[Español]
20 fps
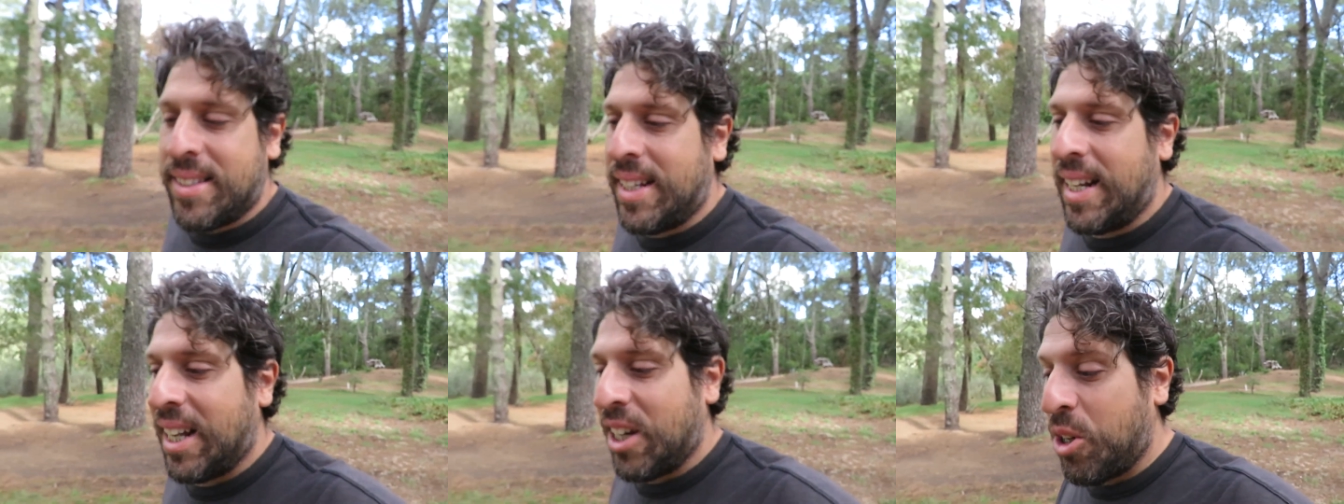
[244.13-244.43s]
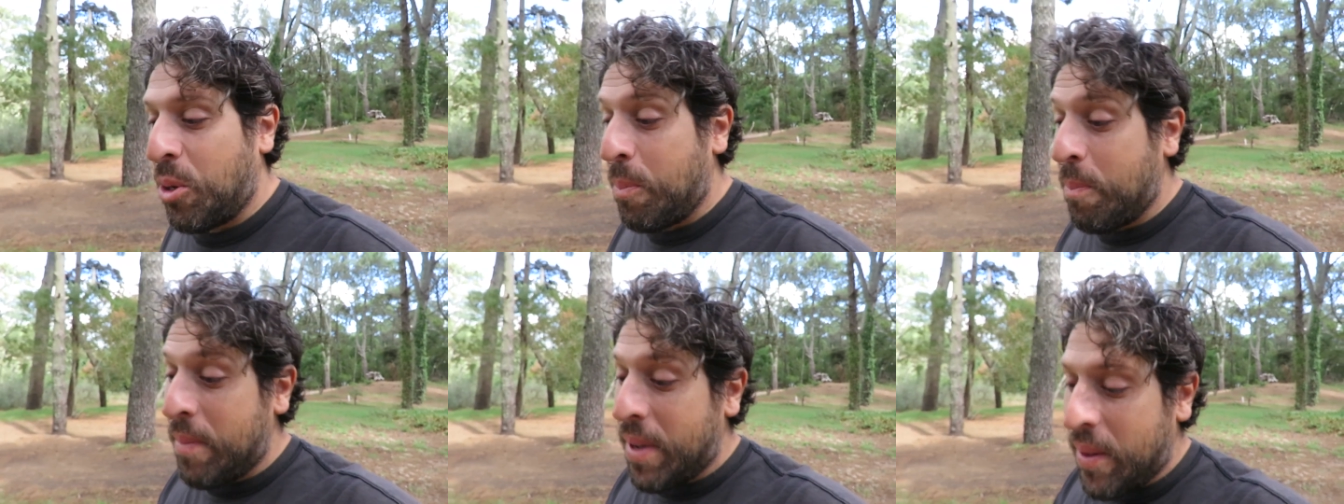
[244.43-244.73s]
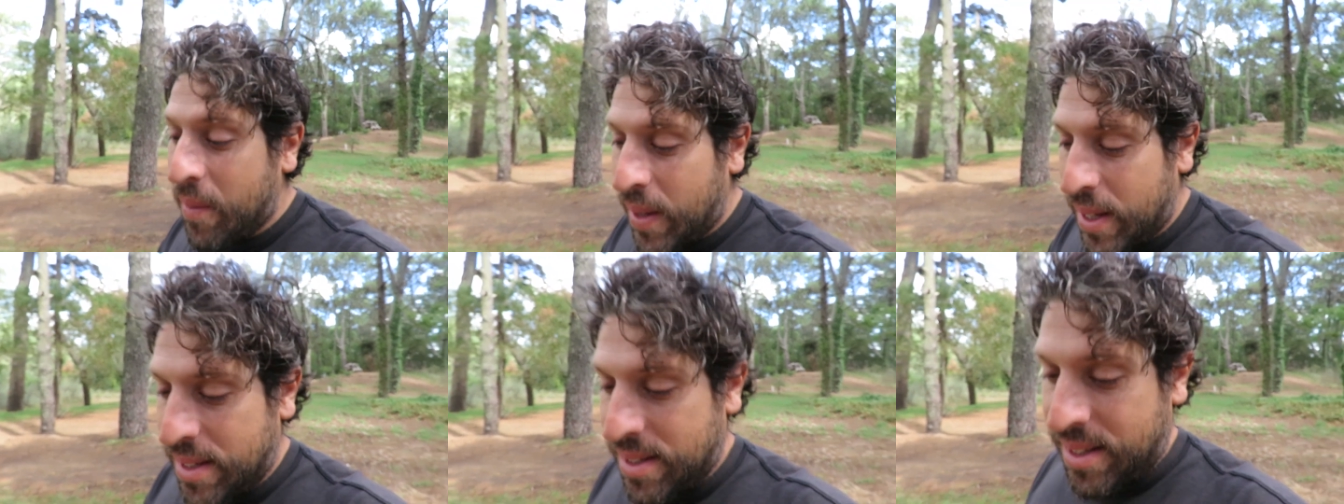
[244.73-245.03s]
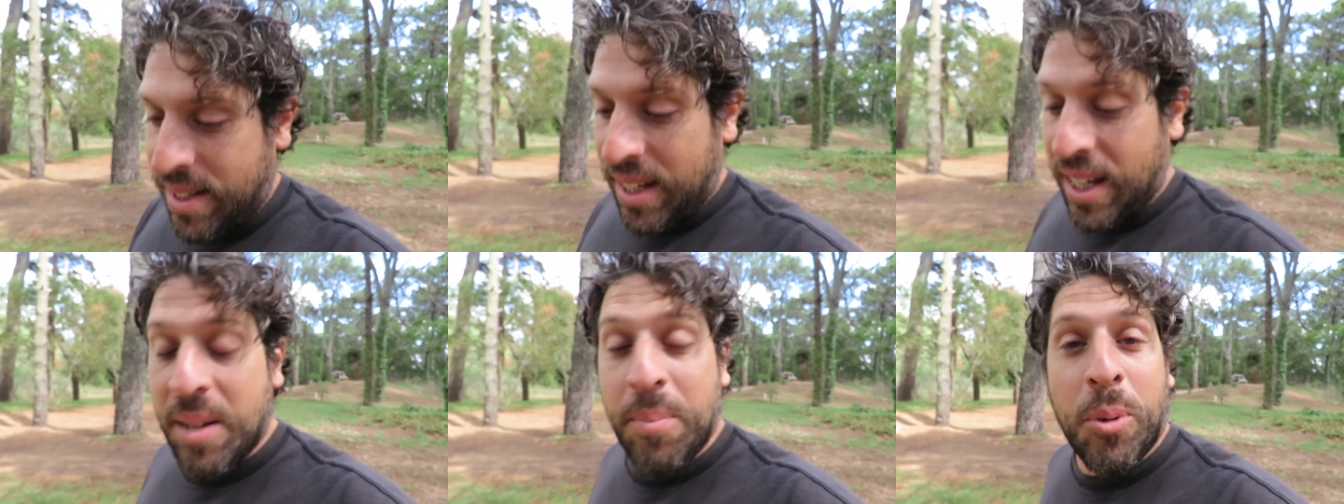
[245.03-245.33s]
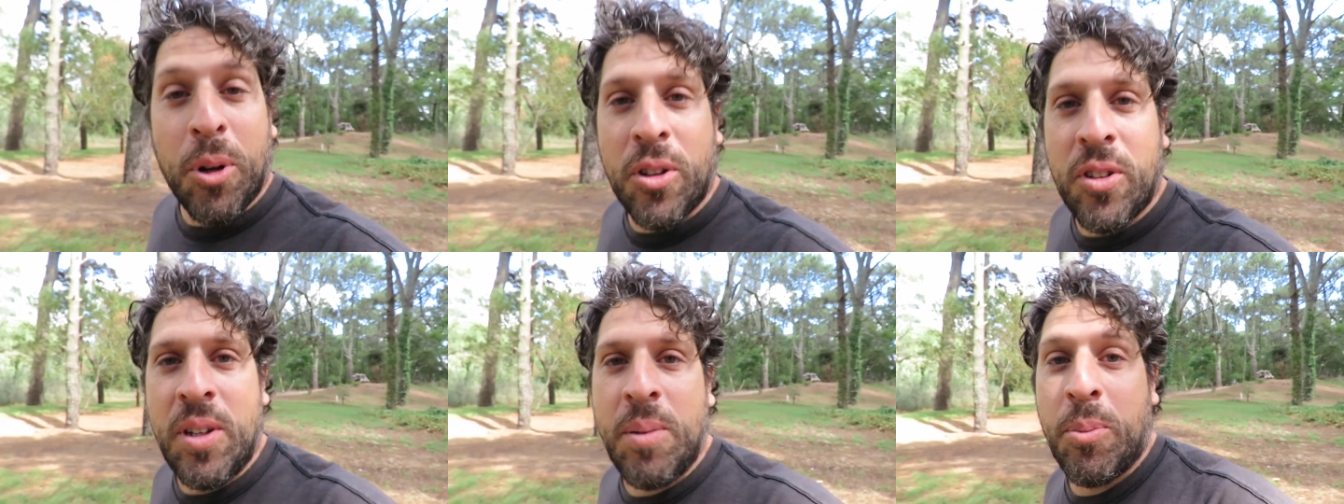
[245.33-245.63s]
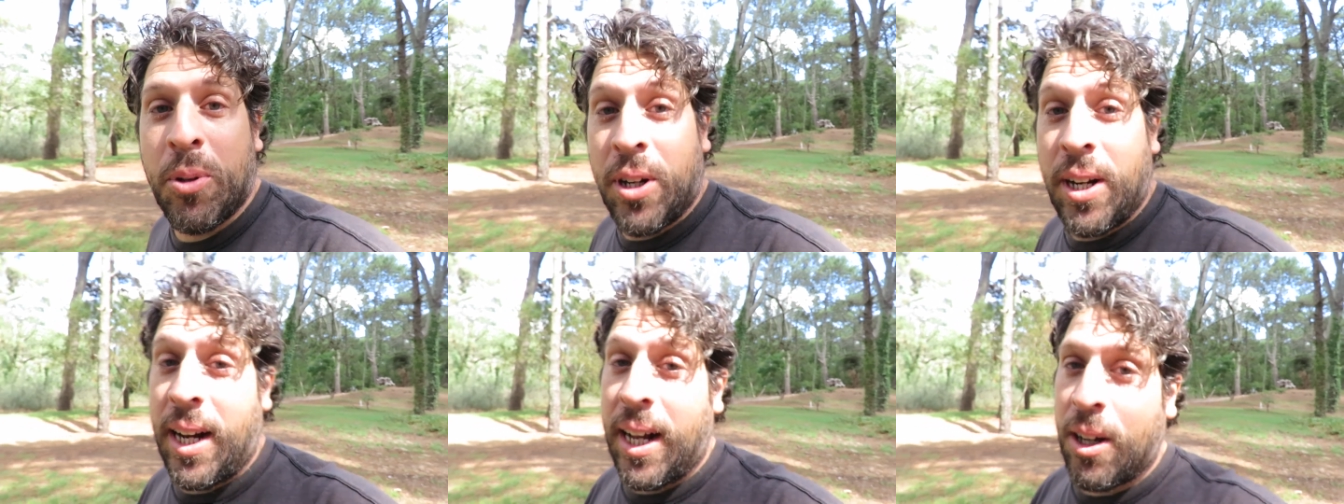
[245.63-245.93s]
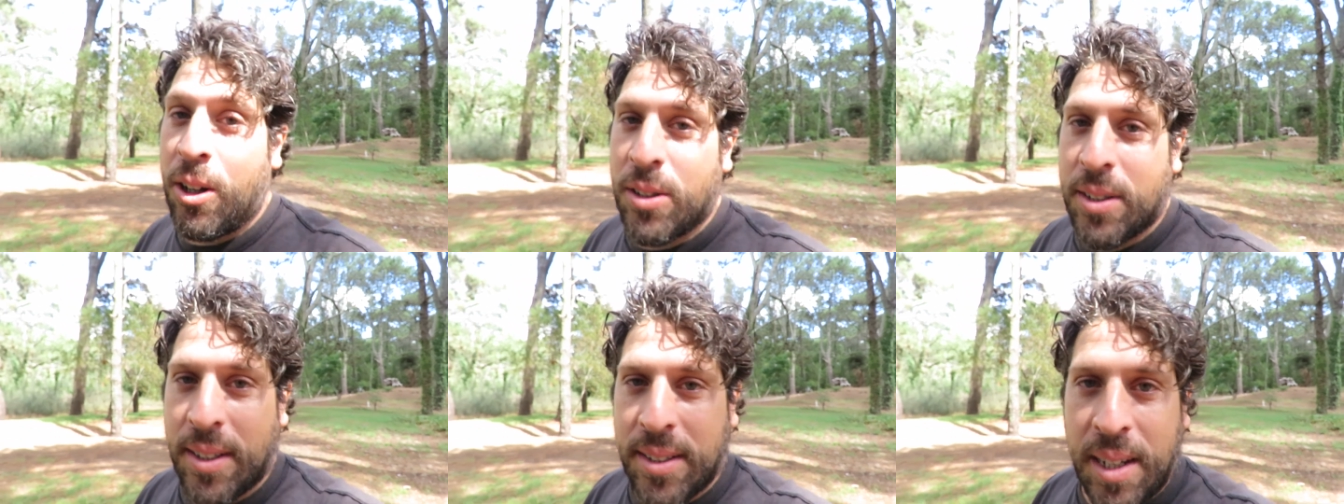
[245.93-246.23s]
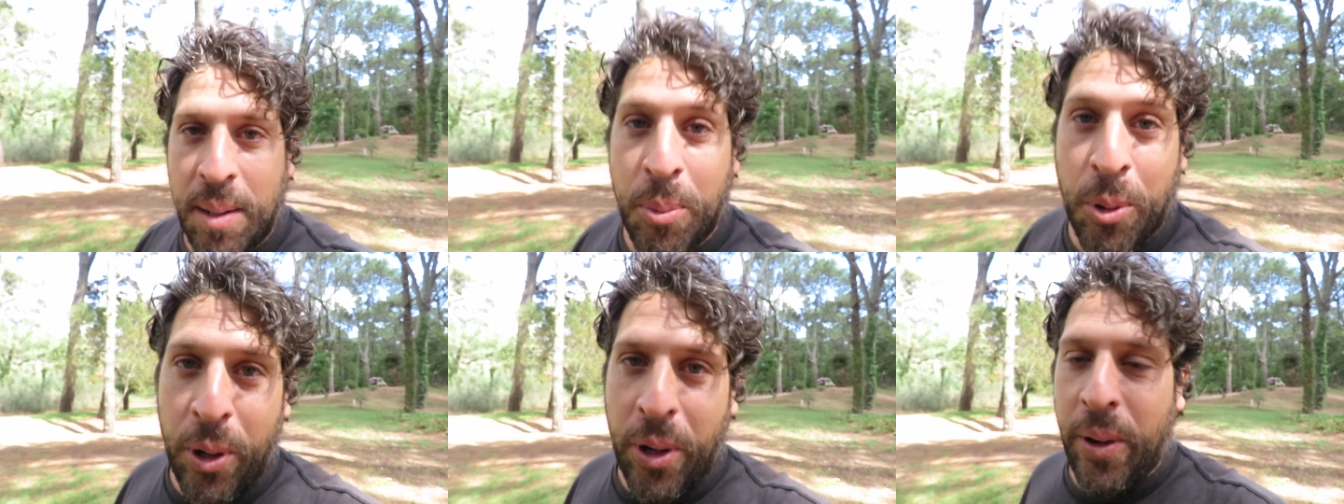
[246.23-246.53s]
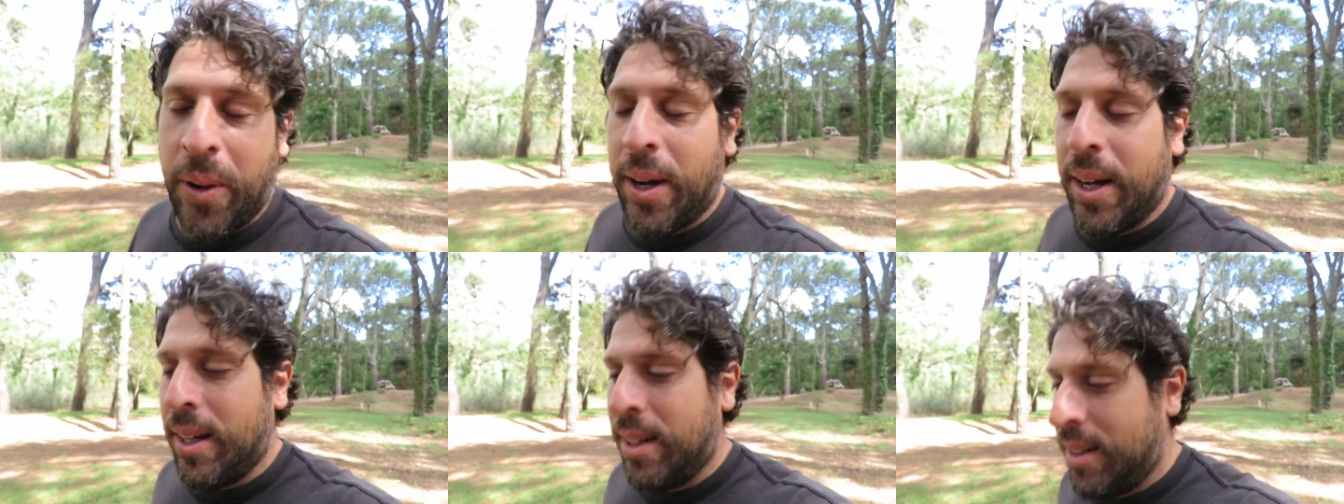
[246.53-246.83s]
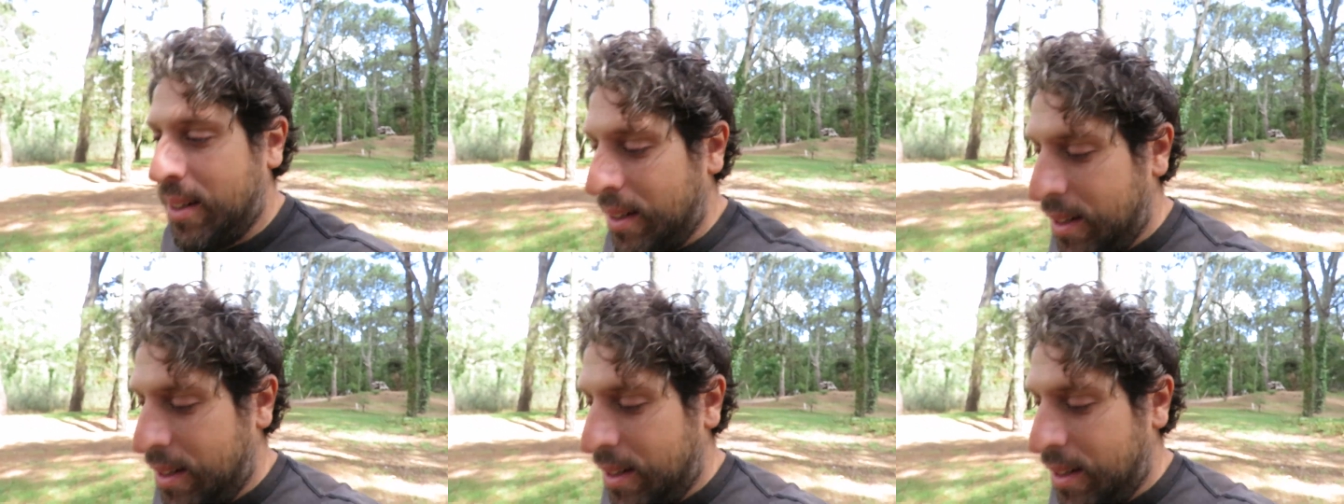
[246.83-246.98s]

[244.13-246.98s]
si la convivencia de por sí pone las cosas a prueba,